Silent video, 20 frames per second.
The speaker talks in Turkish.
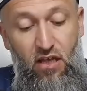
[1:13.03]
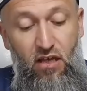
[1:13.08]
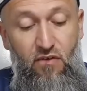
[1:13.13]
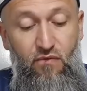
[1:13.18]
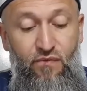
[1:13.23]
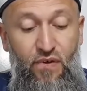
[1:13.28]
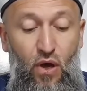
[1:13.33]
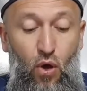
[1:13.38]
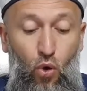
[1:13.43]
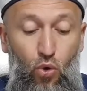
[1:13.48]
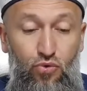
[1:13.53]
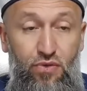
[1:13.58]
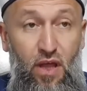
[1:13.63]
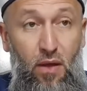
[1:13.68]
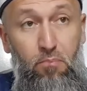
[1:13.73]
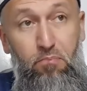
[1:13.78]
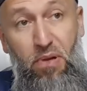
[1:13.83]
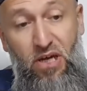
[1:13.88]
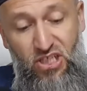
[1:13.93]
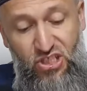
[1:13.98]
ve
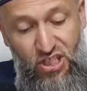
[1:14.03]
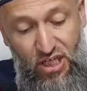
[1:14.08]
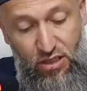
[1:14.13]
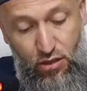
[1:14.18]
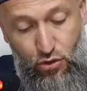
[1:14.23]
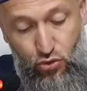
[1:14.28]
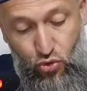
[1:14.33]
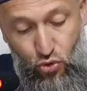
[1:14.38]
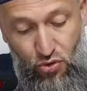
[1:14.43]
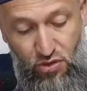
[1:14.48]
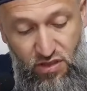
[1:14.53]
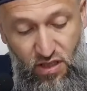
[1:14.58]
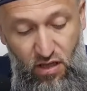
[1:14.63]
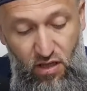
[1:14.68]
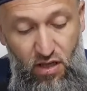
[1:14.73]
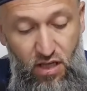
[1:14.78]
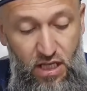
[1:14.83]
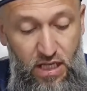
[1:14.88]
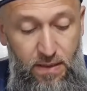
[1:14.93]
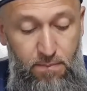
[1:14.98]
ondan 5 dakika sonra da
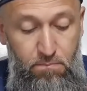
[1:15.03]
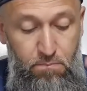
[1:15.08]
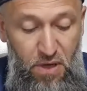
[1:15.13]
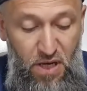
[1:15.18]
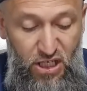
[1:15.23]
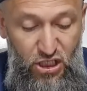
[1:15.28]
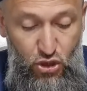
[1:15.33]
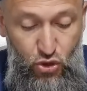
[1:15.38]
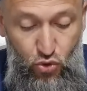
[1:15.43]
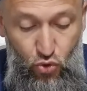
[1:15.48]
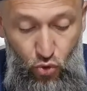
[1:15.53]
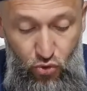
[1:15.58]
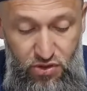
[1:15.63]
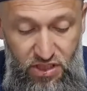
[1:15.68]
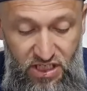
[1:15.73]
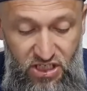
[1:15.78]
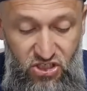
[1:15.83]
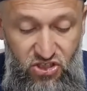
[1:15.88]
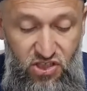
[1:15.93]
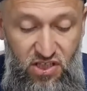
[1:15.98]

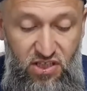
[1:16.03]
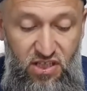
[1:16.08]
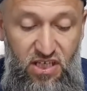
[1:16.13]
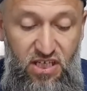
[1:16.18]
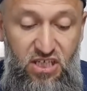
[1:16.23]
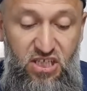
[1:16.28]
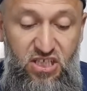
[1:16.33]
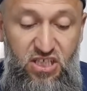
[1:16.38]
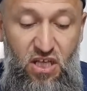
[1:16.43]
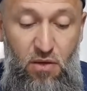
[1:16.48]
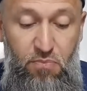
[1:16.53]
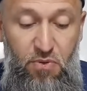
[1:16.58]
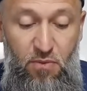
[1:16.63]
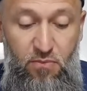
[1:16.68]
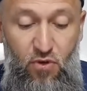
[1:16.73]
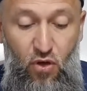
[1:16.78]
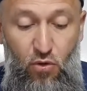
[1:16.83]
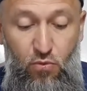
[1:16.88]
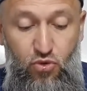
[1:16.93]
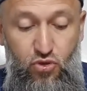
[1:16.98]
5.2 şiddetinde 2 deprem
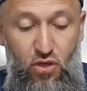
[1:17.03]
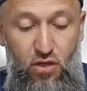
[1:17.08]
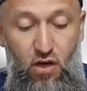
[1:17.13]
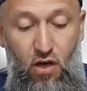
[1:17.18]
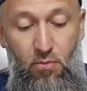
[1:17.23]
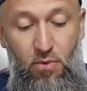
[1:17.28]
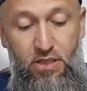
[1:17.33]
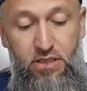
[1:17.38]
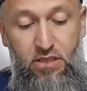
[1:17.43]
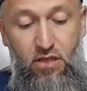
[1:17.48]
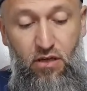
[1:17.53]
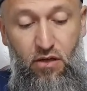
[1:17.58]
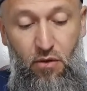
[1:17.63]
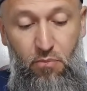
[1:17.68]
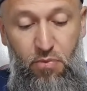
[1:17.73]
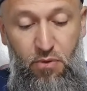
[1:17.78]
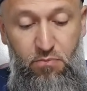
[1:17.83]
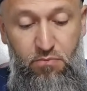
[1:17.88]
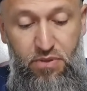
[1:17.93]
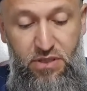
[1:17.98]
daha olmuş. Aman ya
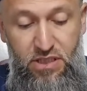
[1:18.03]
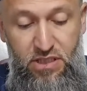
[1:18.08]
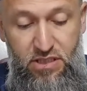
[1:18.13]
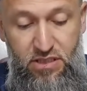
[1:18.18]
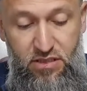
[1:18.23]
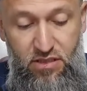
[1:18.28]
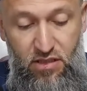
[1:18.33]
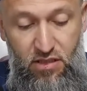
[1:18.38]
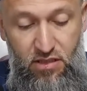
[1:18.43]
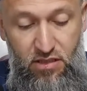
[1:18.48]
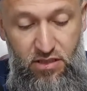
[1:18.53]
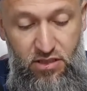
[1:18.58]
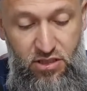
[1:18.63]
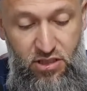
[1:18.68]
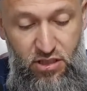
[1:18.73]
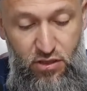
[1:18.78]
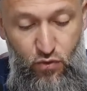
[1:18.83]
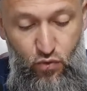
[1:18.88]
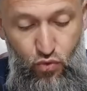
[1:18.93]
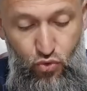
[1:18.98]
Rabbi 1,
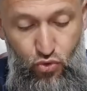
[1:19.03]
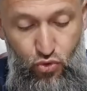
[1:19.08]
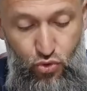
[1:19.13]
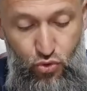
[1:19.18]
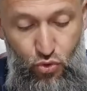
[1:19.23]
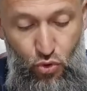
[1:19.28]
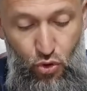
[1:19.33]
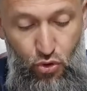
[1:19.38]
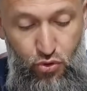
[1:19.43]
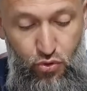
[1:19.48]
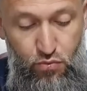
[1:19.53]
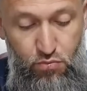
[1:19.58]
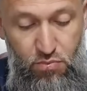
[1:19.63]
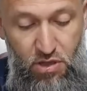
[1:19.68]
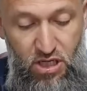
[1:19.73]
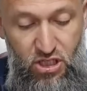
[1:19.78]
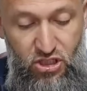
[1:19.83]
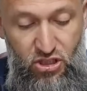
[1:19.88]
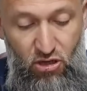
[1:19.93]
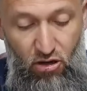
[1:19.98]
2, 3, 4,
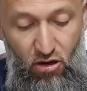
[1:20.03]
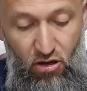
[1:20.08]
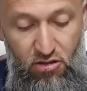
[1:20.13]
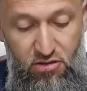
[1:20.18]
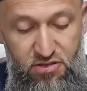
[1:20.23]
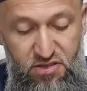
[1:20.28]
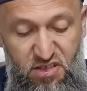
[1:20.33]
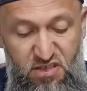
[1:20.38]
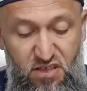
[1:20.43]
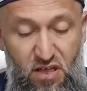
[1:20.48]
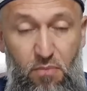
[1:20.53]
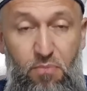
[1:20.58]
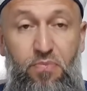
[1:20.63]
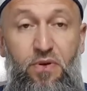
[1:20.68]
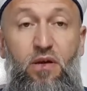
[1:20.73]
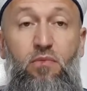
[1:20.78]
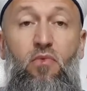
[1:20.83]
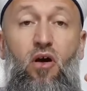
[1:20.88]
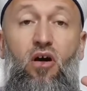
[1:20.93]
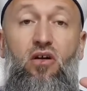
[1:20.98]
5, 6
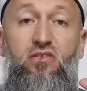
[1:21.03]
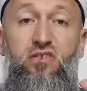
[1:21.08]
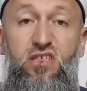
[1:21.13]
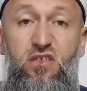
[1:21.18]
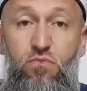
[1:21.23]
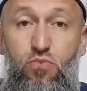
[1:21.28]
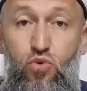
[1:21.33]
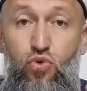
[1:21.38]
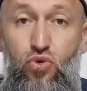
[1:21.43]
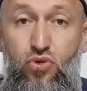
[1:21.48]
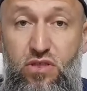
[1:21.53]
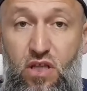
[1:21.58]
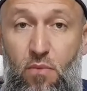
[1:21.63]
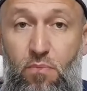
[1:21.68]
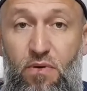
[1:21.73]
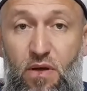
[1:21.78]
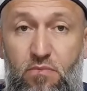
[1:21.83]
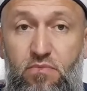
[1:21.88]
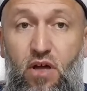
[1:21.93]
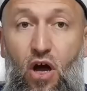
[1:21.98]
deprem, 6 büyük
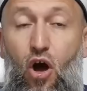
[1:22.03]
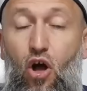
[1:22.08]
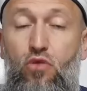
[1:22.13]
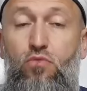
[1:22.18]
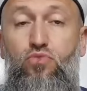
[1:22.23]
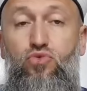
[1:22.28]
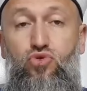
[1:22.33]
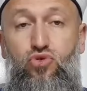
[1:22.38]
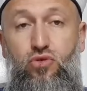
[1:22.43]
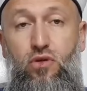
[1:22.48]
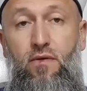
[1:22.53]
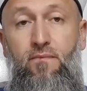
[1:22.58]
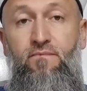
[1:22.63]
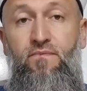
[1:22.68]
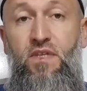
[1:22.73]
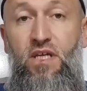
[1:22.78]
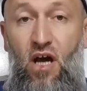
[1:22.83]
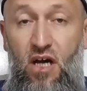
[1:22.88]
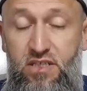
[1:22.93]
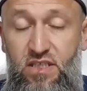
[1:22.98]
deprem daha olmuş.
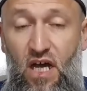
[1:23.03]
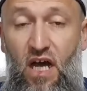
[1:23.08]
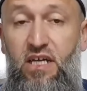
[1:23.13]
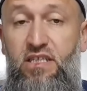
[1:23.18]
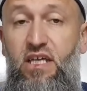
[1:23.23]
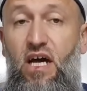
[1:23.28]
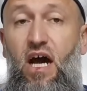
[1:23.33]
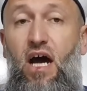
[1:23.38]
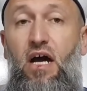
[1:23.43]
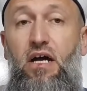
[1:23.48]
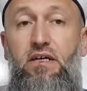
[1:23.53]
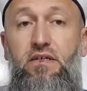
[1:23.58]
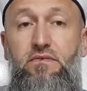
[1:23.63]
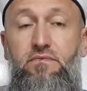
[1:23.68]
Hatay'da.